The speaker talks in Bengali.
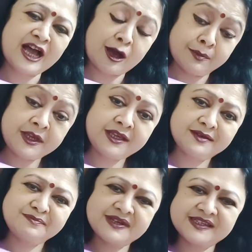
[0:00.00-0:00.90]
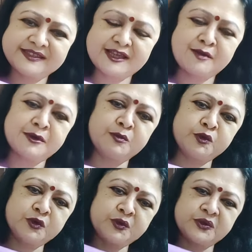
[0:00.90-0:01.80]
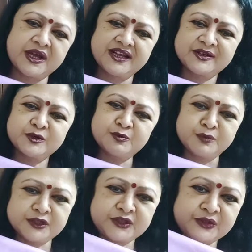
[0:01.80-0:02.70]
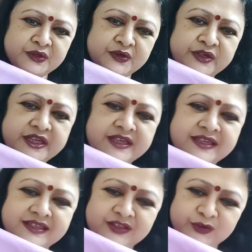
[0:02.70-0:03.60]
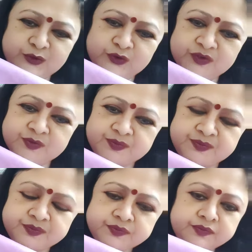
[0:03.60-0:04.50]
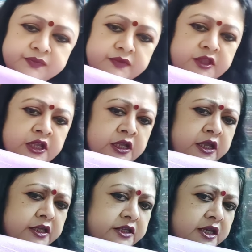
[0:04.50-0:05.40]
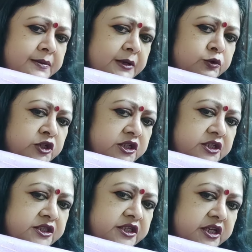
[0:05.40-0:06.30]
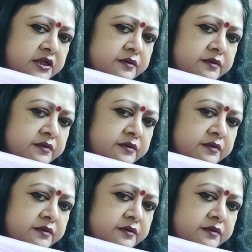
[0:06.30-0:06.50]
আমি প্লাস আমার বন্ধুরা খুব পছন্দ করি দেখুন এই যে এবার বোঝা যাচ্ছে